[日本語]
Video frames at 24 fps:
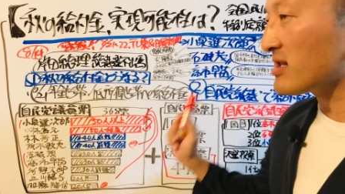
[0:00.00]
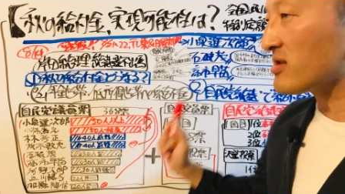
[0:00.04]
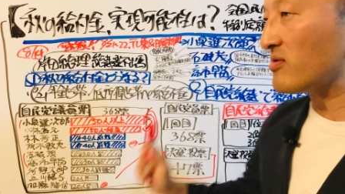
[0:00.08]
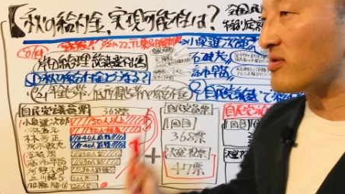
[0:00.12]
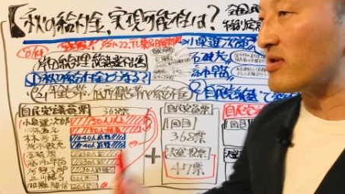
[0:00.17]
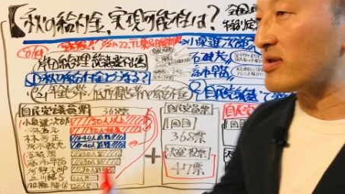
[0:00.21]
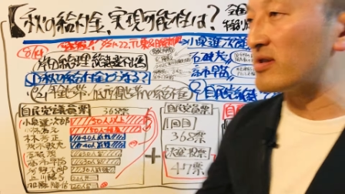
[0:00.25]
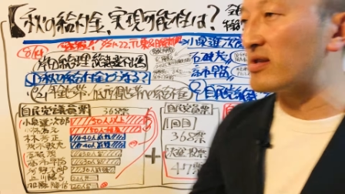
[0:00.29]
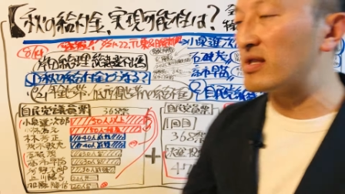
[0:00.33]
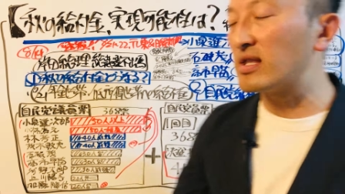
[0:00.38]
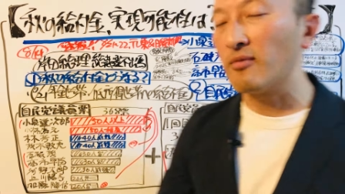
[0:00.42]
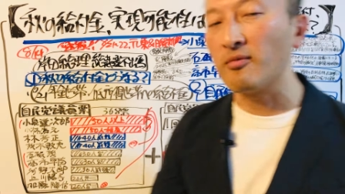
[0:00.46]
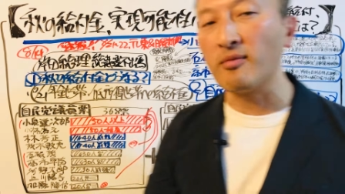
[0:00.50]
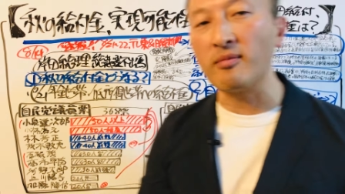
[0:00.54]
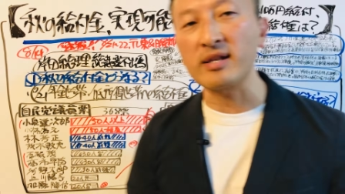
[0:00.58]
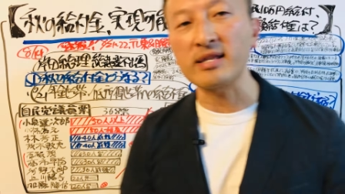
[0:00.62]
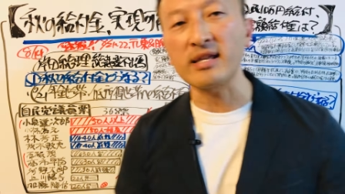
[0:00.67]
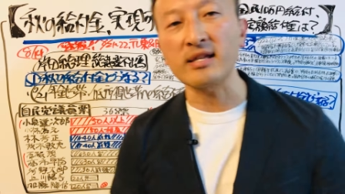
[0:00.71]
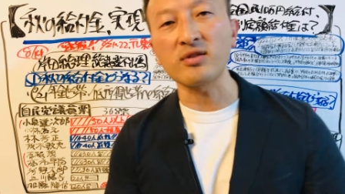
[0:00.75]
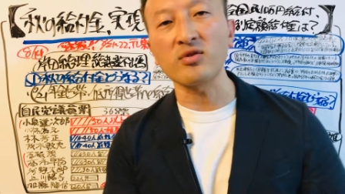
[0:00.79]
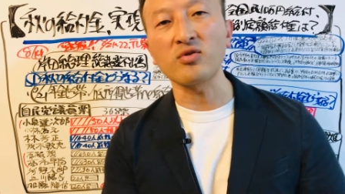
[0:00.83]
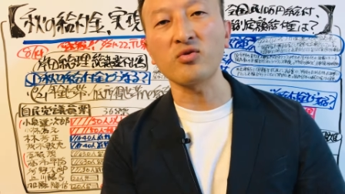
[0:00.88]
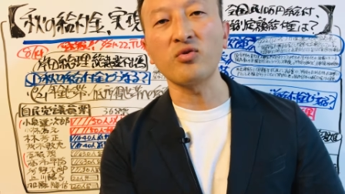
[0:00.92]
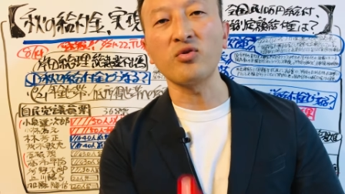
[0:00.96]
それについてもま
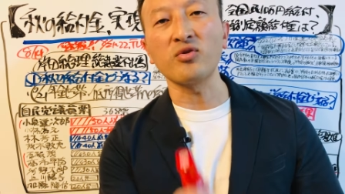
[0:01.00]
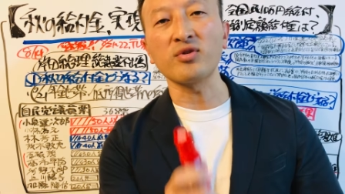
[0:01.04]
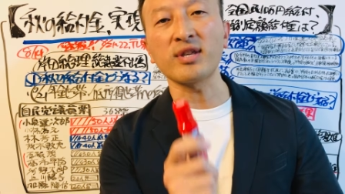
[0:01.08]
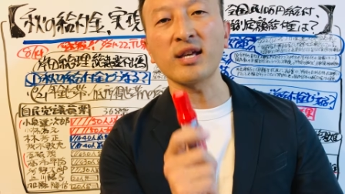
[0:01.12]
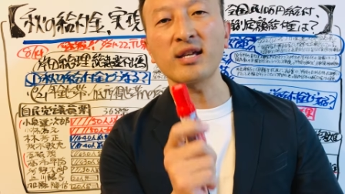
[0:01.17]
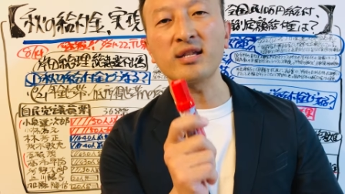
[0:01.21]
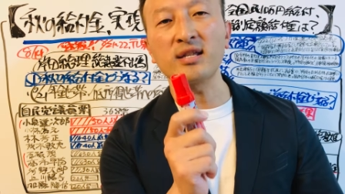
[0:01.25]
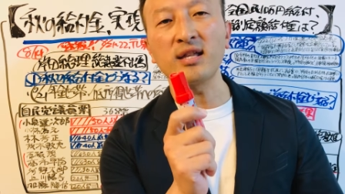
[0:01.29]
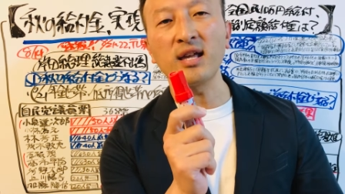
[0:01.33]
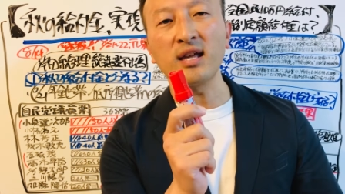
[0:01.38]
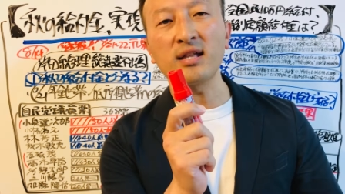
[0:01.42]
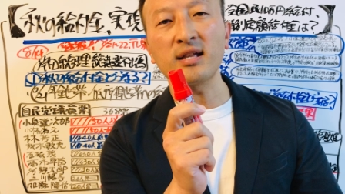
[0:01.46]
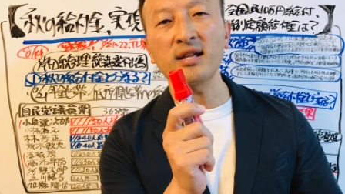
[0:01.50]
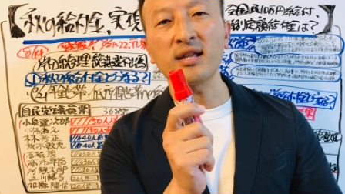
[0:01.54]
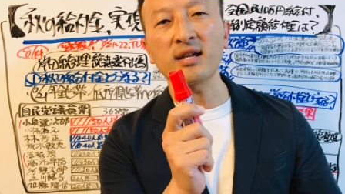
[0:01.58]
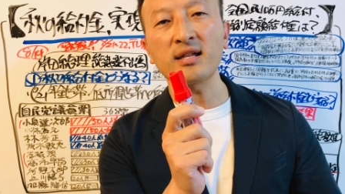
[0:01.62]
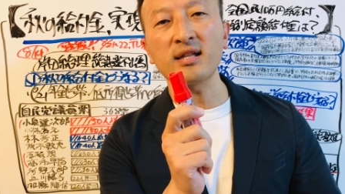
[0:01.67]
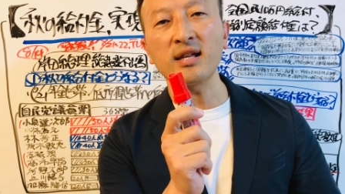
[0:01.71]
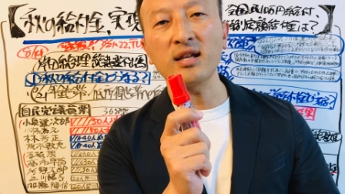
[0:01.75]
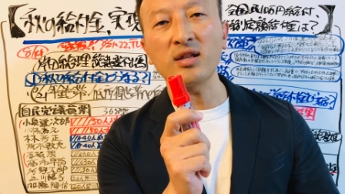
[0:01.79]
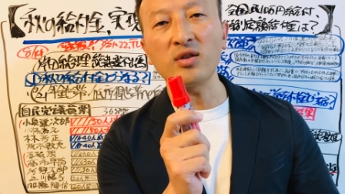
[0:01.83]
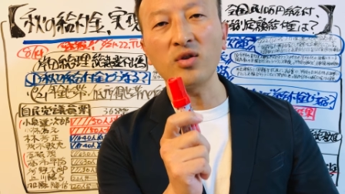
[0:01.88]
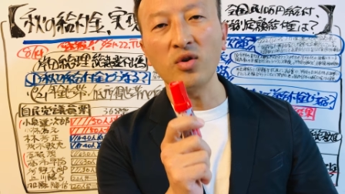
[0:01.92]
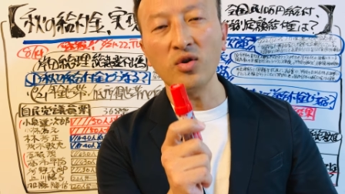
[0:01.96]
た速報させていただき
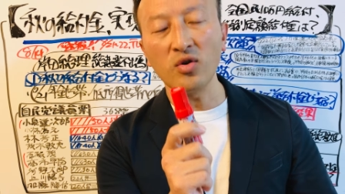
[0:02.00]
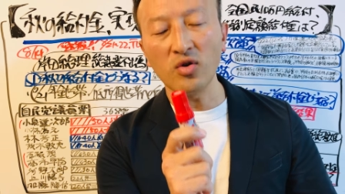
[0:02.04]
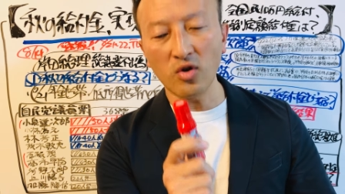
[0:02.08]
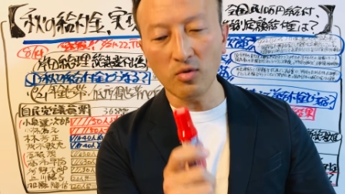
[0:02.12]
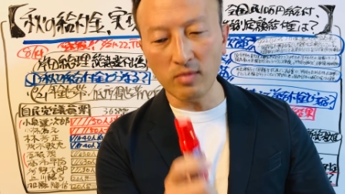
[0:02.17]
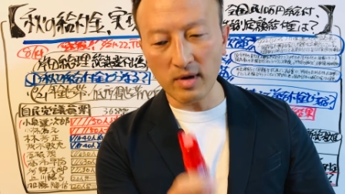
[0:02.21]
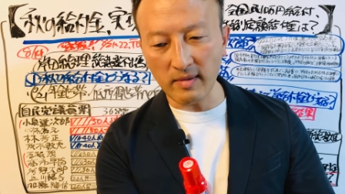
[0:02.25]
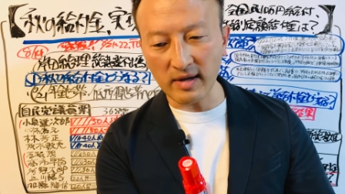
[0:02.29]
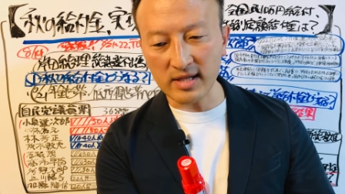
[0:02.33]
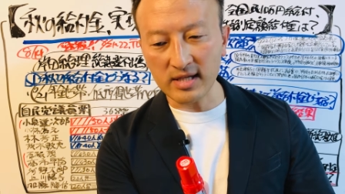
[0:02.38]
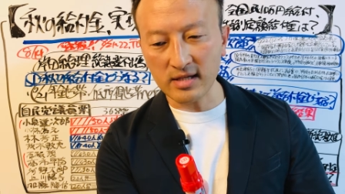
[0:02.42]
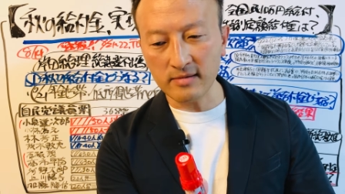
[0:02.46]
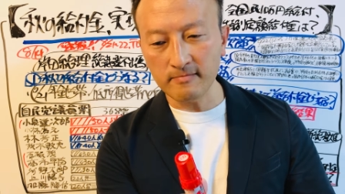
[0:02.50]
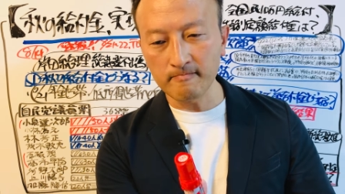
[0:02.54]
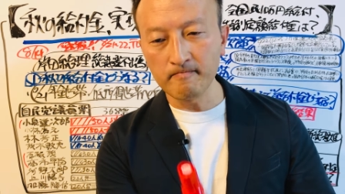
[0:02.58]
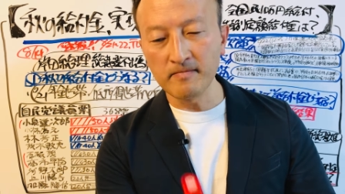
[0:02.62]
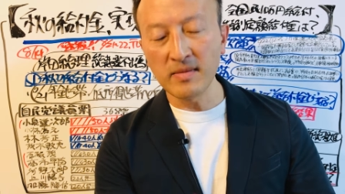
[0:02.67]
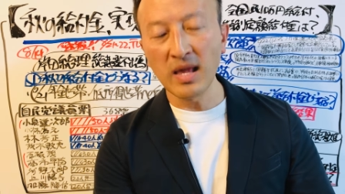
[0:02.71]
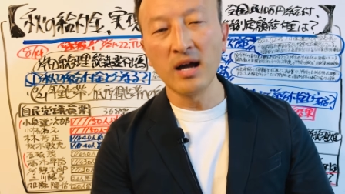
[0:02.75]
たいと思います。